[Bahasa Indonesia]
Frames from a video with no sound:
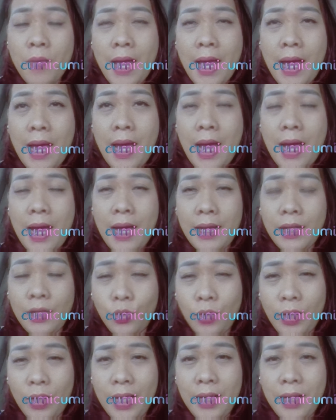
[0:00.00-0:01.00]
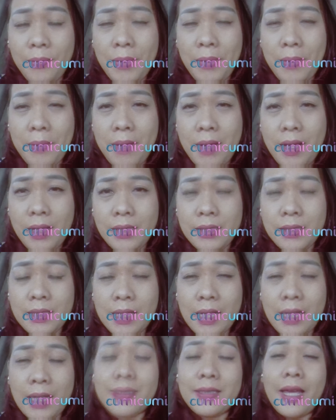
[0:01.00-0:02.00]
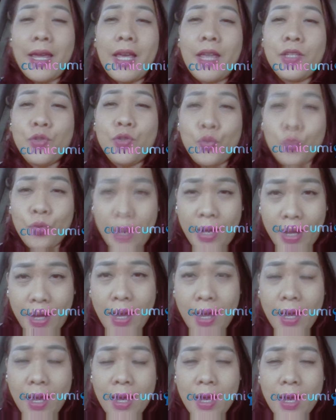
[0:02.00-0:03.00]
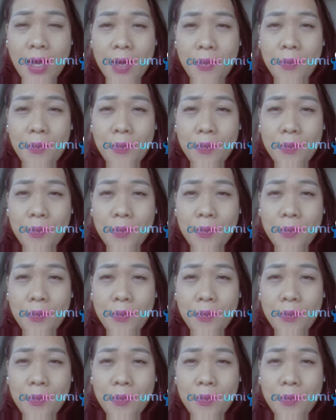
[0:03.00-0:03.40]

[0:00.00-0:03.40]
minggu belakangan itu kan memang dengan saya juga ya